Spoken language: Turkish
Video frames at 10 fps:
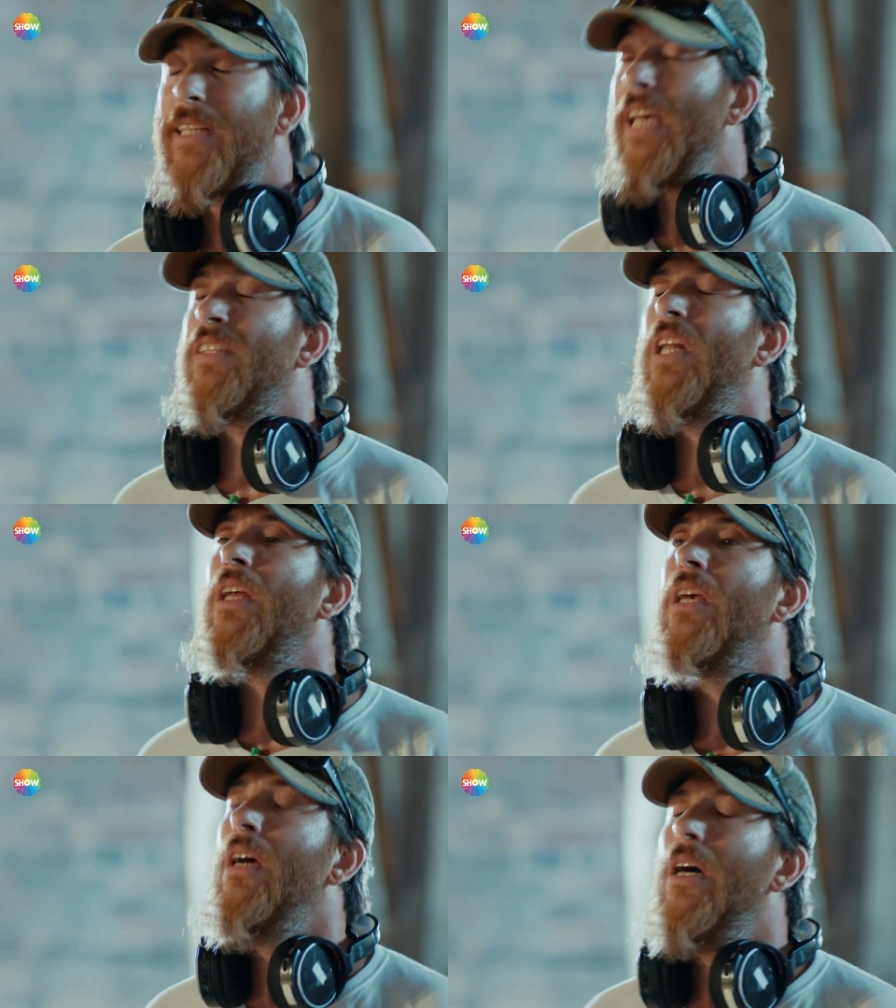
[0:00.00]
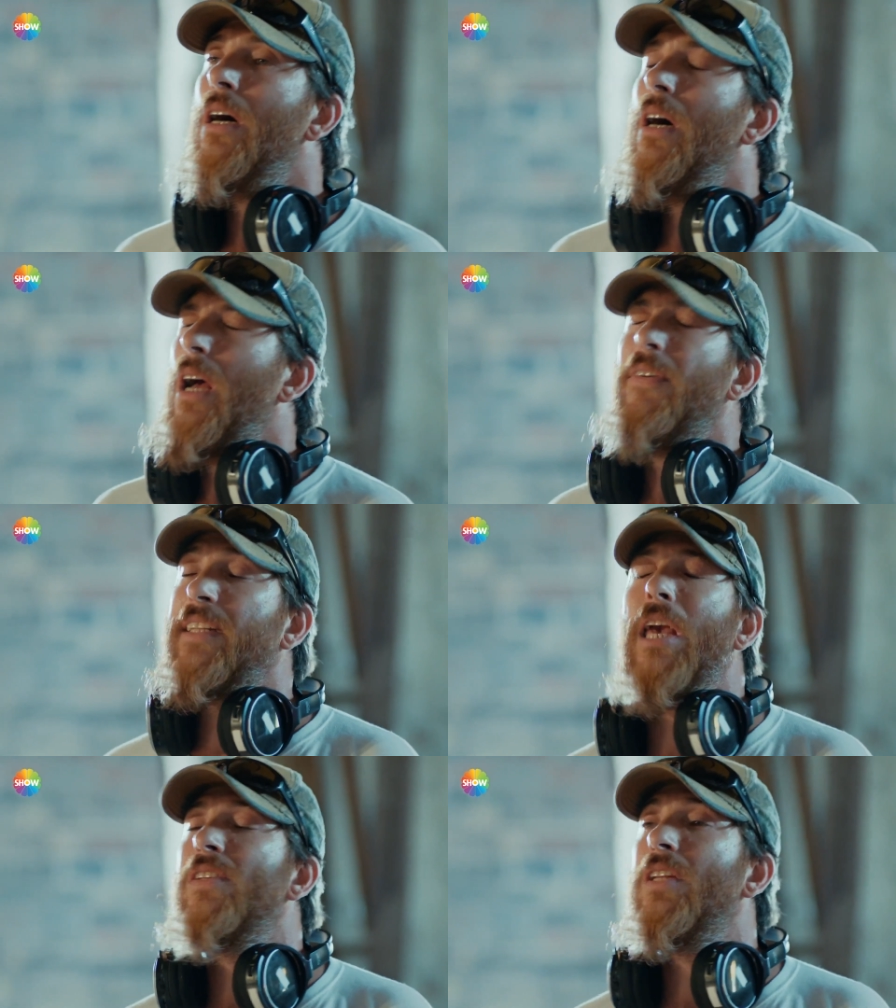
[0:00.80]
Kestik.
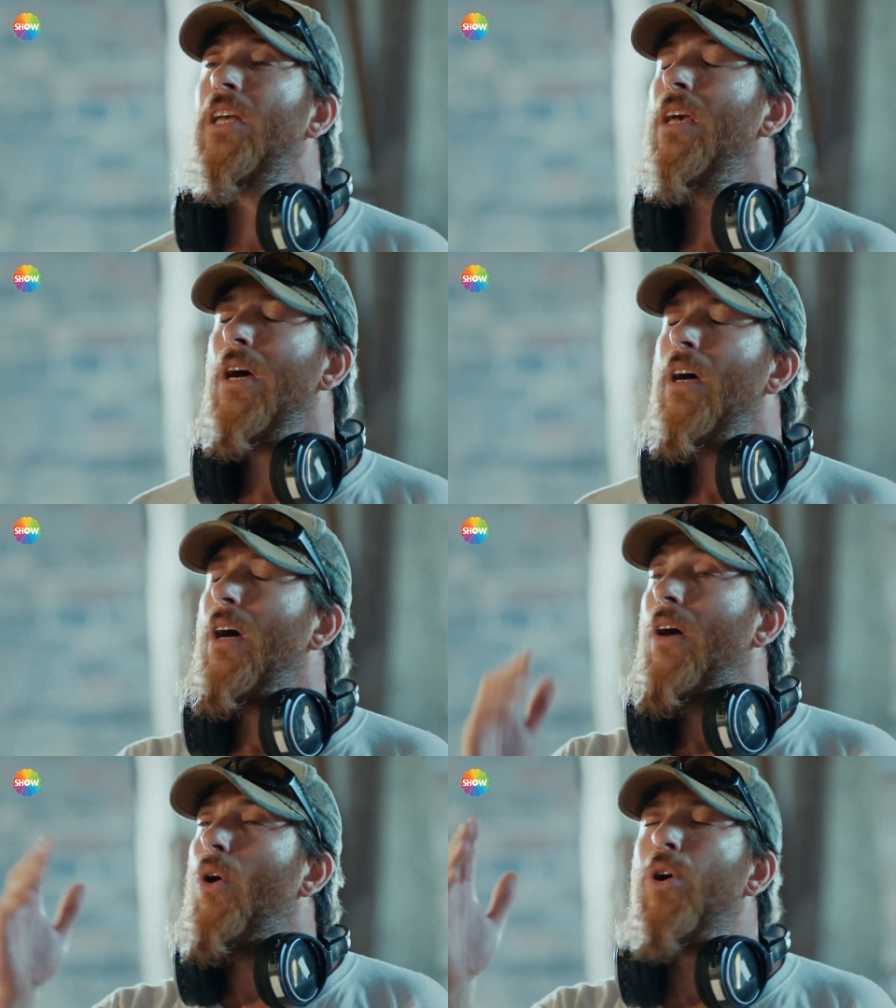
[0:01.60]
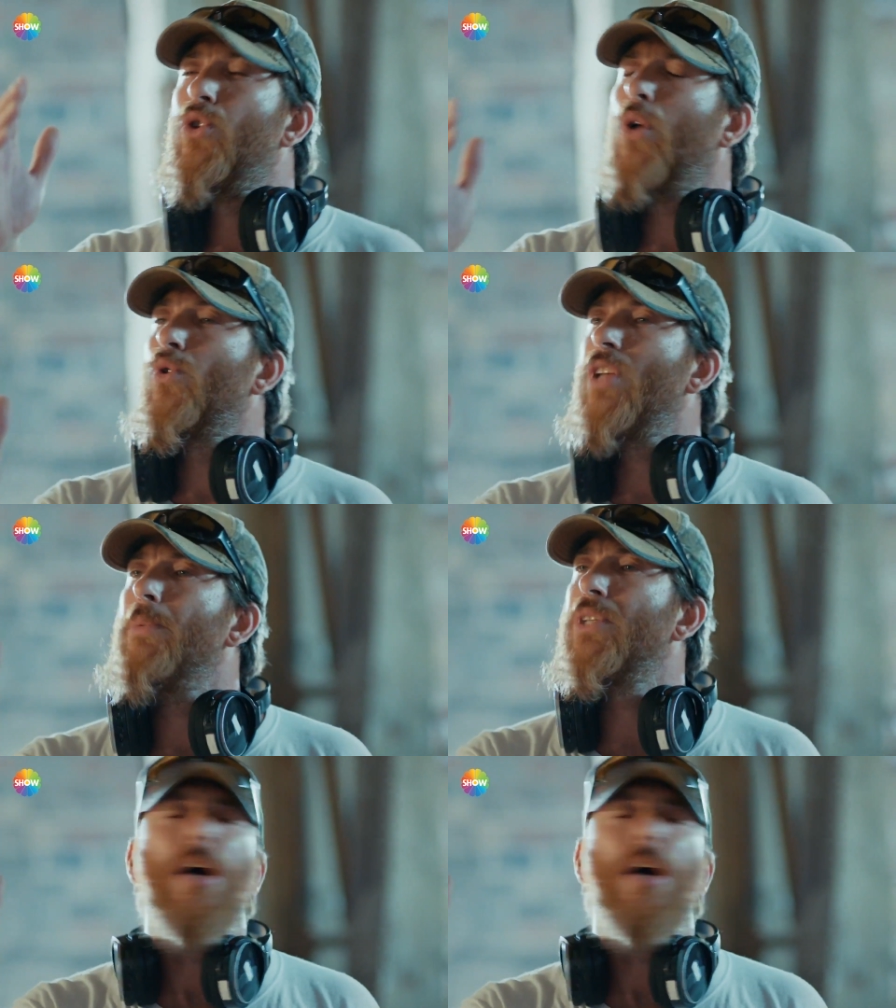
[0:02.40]
Evet kestik. Oh çok güzel bir